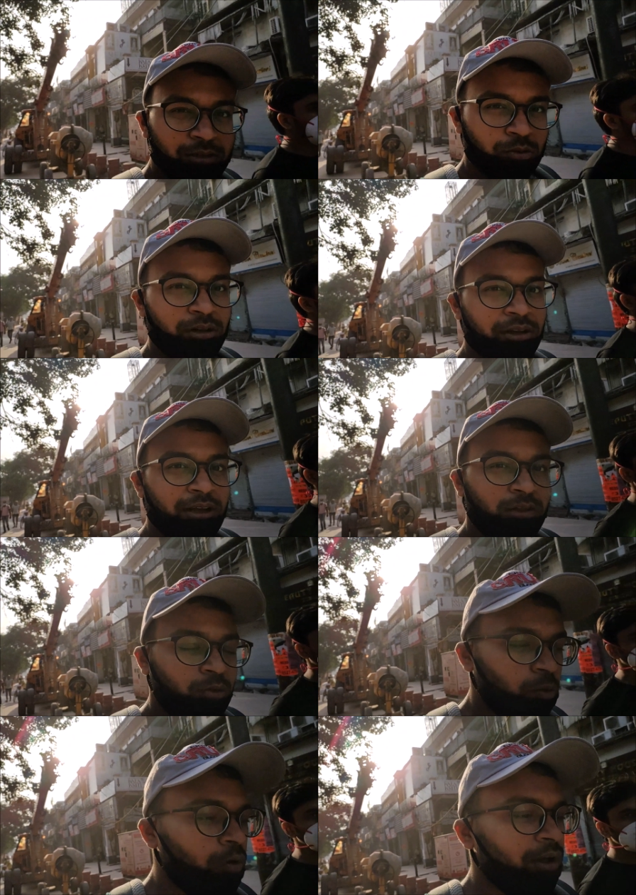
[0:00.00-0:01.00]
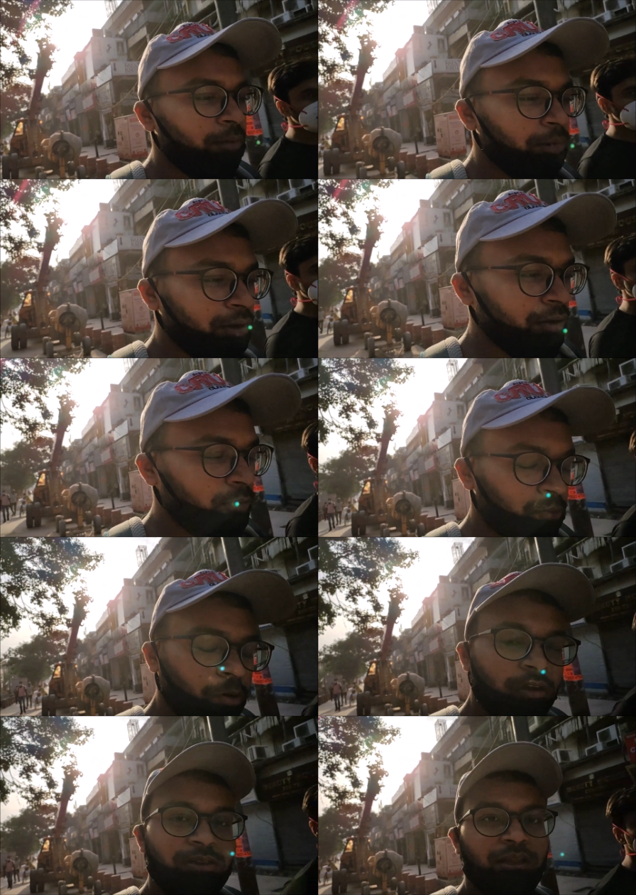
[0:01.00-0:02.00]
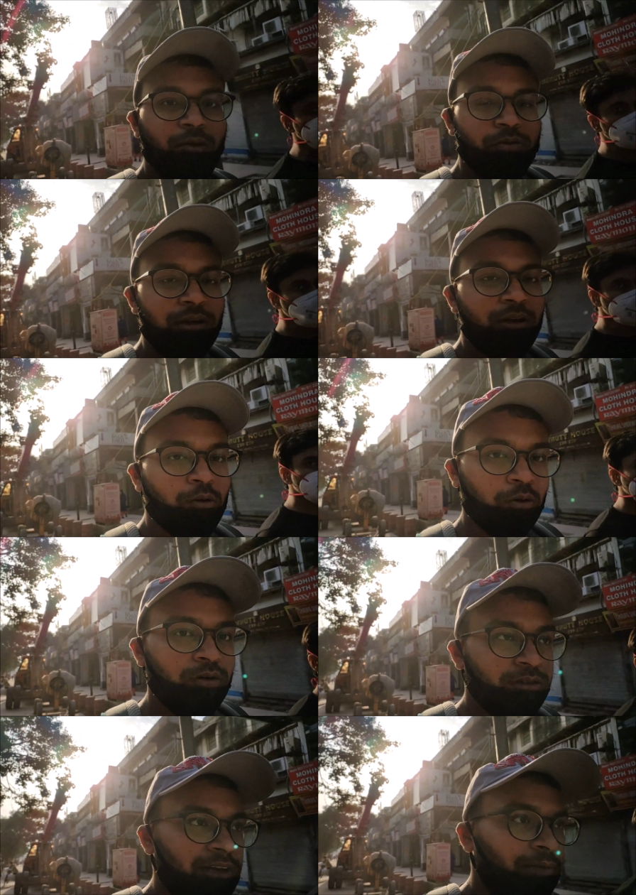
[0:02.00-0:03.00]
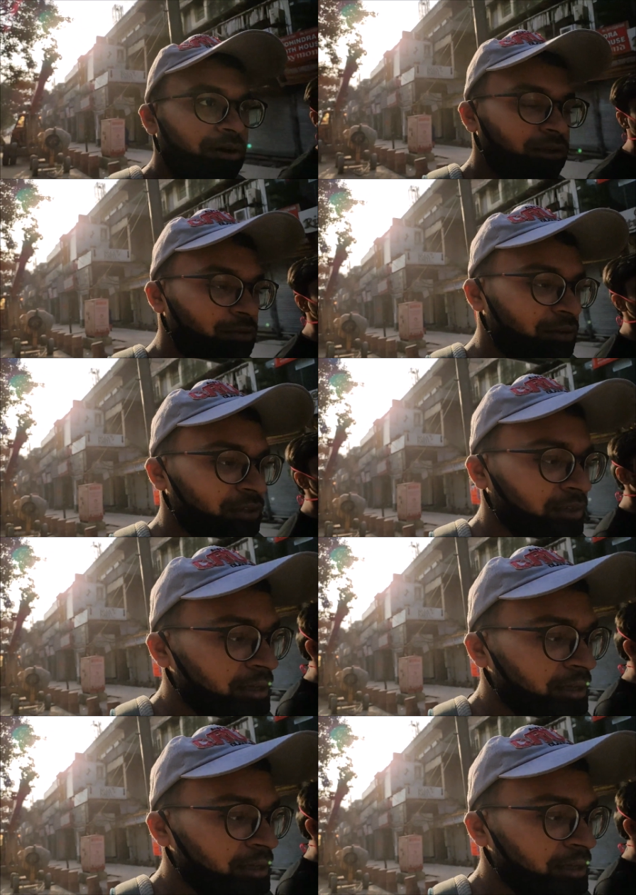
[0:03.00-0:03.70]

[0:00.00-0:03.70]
सुधरी हैं तो हुआ है पर बहुत ज़्यादा नुकसान लोगों को झेलना पड़ा इसी वजह से